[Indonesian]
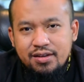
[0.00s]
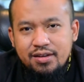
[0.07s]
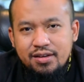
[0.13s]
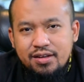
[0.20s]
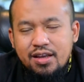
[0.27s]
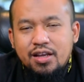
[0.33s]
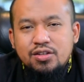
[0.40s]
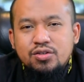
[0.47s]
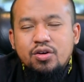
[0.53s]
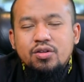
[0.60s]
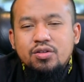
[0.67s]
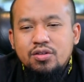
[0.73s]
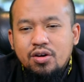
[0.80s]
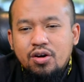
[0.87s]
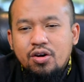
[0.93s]
ya
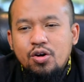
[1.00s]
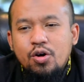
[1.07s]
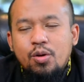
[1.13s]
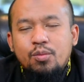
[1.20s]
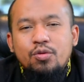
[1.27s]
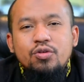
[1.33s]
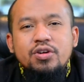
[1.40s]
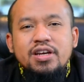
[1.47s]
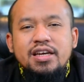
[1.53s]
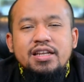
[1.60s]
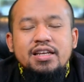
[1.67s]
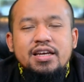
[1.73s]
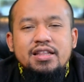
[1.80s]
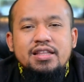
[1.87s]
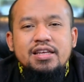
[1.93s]
contoh
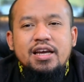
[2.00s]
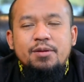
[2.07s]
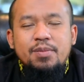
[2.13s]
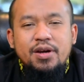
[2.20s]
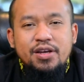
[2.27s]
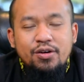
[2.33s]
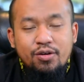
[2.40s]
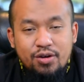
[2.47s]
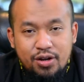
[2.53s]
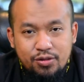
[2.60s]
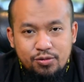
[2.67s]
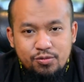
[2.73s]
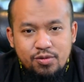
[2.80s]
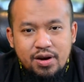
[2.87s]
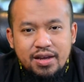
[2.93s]
mungkin ketika bagi orang
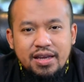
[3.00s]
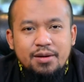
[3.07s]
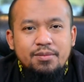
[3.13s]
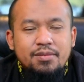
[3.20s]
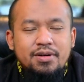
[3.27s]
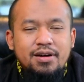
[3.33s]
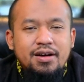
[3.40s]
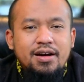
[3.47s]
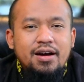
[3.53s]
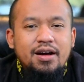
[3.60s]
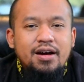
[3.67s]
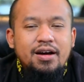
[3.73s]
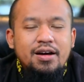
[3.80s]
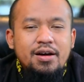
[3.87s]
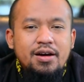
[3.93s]
tua yang
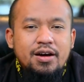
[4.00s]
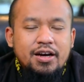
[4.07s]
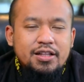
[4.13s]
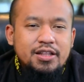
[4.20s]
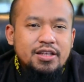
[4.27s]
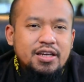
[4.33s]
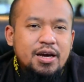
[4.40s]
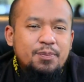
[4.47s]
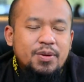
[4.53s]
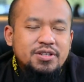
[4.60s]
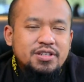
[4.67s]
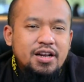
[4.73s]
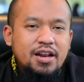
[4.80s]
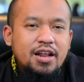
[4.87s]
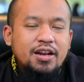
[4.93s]
uh, ketika
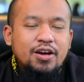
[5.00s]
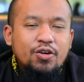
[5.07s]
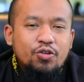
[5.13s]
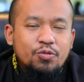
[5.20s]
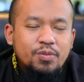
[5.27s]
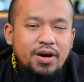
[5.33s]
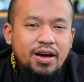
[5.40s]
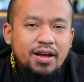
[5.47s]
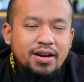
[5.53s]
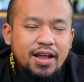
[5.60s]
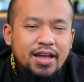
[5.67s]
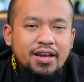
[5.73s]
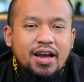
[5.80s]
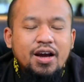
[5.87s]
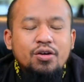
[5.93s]
perjalanan ke rumah
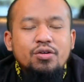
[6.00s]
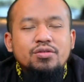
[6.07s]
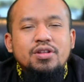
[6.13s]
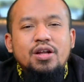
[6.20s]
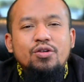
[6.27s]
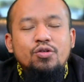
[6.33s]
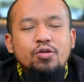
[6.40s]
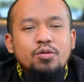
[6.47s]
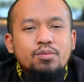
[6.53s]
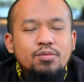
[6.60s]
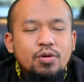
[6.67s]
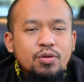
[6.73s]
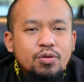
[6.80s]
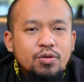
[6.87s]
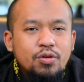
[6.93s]
naik angkutan
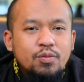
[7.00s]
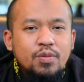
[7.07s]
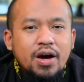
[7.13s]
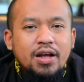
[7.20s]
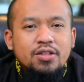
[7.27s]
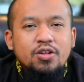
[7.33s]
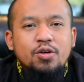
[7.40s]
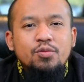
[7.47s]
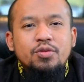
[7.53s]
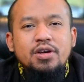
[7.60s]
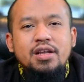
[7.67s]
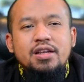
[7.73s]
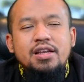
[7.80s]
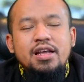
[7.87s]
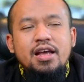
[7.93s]
umum atau
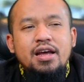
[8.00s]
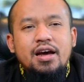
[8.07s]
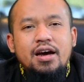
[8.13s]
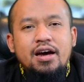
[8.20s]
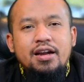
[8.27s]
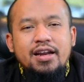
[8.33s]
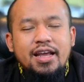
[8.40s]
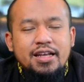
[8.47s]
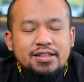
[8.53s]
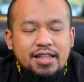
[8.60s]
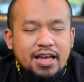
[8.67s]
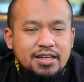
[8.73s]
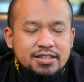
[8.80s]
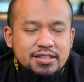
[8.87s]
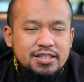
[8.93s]
mungkin eh, naik
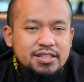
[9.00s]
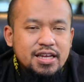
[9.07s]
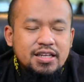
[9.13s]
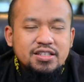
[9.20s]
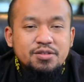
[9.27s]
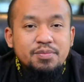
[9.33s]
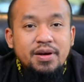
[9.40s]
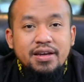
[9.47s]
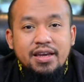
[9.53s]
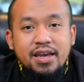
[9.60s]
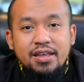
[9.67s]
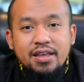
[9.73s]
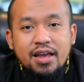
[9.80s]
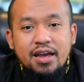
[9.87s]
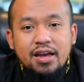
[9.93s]
taksi dan
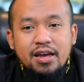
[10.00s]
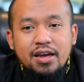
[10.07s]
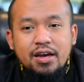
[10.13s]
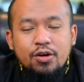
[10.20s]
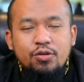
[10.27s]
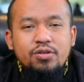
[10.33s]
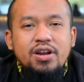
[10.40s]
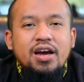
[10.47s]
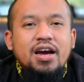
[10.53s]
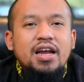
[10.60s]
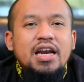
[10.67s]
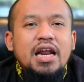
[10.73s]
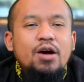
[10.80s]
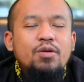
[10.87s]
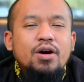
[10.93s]
sebagainya
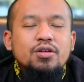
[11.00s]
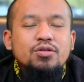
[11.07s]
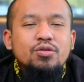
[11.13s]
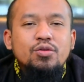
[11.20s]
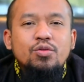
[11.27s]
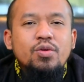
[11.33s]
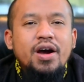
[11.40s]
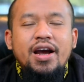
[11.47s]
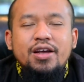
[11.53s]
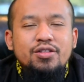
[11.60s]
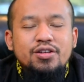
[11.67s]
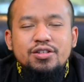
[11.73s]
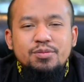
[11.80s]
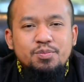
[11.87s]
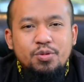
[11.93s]
gunakanlah waktu luangnya
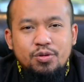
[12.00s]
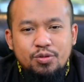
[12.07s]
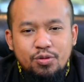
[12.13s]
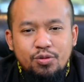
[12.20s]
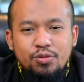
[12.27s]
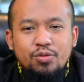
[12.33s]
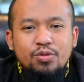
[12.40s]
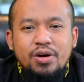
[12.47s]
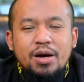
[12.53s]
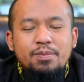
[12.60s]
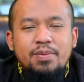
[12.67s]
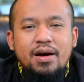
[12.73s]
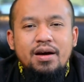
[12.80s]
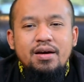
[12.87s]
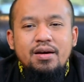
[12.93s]
tersebut untuk
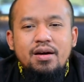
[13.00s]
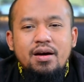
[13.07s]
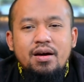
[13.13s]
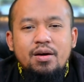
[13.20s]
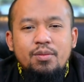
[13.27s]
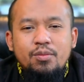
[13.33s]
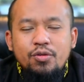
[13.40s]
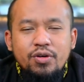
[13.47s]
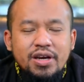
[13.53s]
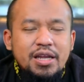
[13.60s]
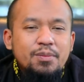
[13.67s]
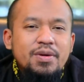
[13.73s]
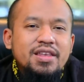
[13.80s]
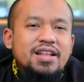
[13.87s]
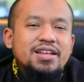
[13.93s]
apa
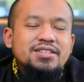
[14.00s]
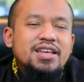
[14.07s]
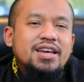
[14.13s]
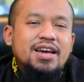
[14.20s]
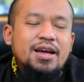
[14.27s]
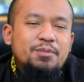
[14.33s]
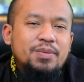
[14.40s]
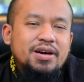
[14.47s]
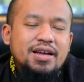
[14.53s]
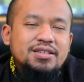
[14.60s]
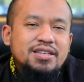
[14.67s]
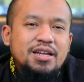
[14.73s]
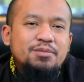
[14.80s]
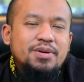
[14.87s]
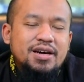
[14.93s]
mungkin menyelesaikan
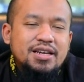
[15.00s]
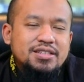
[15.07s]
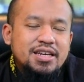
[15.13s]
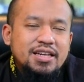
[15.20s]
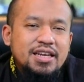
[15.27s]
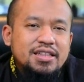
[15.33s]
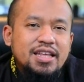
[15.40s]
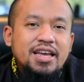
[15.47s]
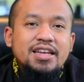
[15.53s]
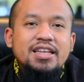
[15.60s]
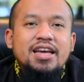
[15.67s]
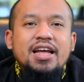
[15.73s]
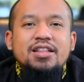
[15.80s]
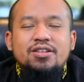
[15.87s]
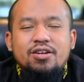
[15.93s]
pekerjaan-pekerjaan kita yang
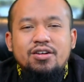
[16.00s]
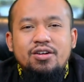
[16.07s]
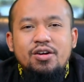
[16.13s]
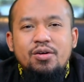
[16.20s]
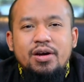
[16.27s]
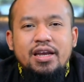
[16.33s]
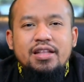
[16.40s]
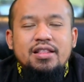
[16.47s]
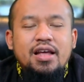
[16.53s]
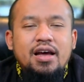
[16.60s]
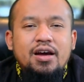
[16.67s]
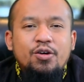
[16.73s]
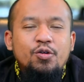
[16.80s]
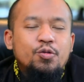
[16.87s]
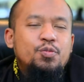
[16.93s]
di kantor
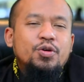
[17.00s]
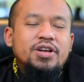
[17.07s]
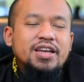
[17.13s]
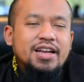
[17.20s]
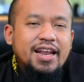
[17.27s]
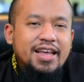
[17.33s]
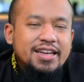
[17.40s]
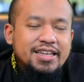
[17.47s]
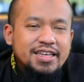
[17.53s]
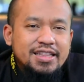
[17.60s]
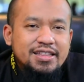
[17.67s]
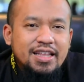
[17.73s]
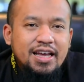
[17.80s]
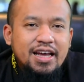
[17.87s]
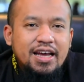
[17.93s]
kita hubungi klien
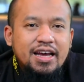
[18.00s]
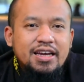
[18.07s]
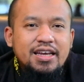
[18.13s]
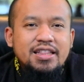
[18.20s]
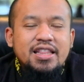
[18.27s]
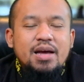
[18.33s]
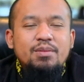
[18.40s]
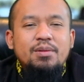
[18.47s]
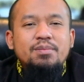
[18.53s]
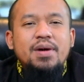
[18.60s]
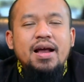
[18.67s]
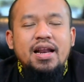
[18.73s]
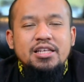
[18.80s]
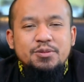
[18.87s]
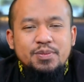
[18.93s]
kita kita
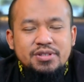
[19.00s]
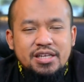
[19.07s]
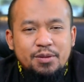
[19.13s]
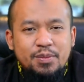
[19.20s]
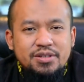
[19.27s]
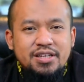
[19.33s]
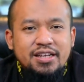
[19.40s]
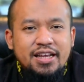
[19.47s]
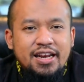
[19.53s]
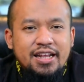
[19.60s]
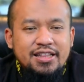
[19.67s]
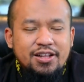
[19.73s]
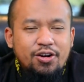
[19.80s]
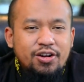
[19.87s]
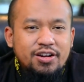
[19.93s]
membalas pesan-pesan
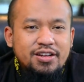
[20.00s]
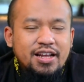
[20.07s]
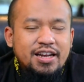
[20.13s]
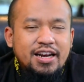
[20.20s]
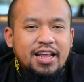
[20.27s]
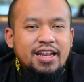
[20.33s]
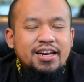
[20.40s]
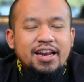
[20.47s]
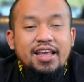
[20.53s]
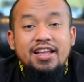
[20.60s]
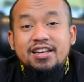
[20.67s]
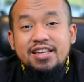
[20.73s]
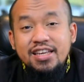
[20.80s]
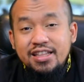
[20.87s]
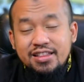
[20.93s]
elektronik dari
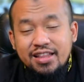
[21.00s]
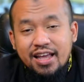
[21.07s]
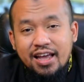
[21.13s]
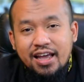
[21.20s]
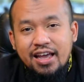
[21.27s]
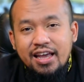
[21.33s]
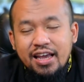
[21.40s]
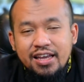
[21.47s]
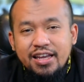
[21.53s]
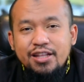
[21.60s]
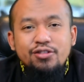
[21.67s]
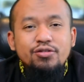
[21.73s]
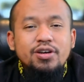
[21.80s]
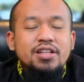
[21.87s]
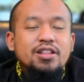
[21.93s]
klien-klien kita
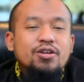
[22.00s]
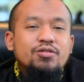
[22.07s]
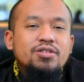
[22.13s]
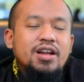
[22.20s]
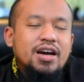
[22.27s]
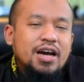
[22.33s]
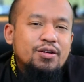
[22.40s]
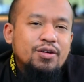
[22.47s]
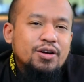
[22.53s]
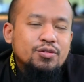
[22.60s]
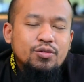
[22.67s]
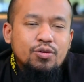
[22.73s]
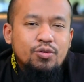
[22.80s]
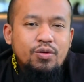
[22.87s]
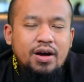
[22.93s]
itu kita gunakan
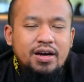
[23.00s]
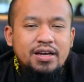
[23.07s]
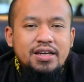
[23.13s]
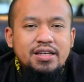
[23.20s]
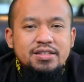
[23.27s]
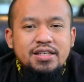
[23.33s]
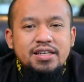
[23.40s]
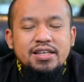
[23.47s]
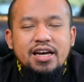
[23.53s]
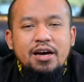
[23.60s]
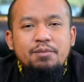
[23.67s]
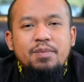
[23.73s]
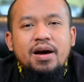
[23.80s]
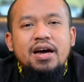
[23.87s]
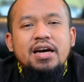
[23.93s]
waktu luang
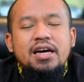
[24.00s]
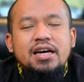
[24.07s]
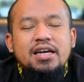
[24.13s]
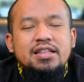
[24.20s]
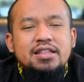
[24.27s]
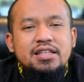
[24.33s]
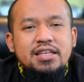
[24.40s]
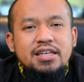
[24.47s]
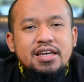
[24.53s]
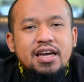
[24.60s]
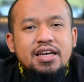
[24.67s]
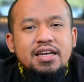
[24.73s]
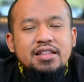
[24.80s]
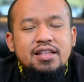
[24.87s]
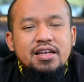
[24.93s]
sehingga apa
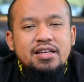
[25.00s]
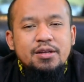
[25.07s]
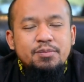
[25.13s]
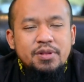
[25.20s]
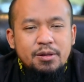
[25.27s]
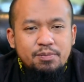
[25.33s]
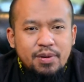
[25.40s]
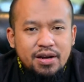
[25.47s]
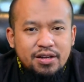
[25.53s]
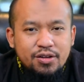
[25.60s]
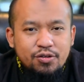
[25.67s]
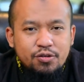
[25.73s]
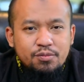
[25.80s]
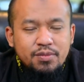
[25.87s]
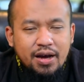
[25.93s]
ketika kita tiba di
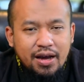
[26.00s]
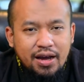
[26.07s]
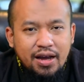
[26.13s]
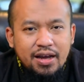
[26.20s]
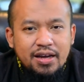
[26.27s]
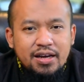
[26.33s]
rumah